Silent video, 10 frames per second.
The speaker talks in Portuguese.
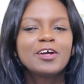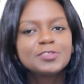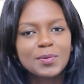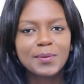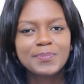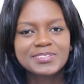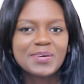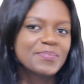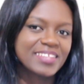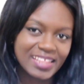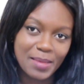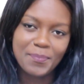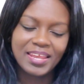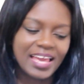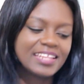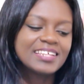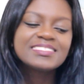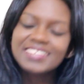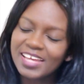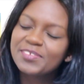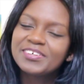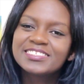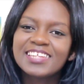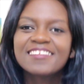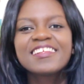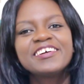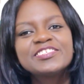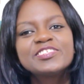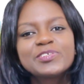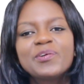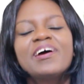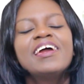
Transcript: Eu sou uma pessoa muito atrapalhada, até no Instagram eu sou.